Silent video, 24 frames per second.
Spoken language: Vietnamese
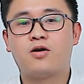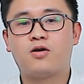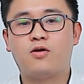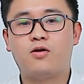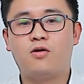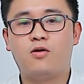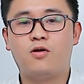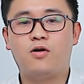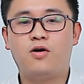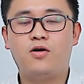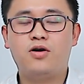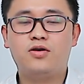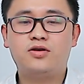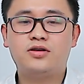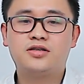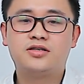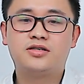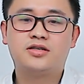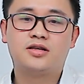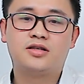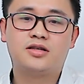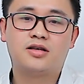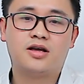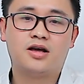có
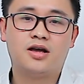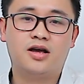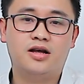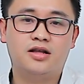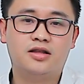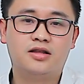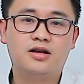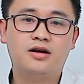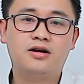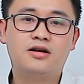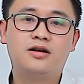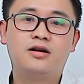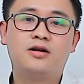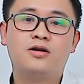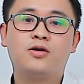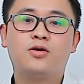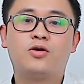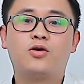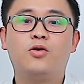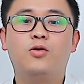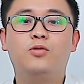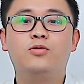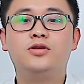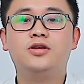hình thức
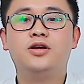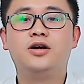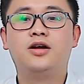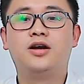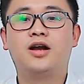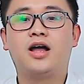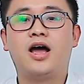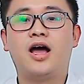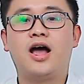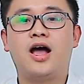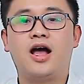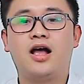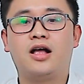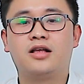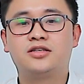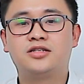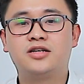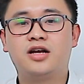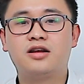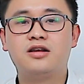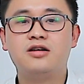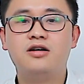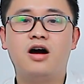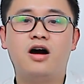cũng như là
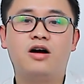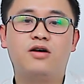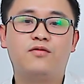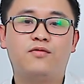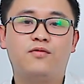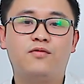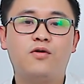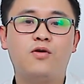chất lượng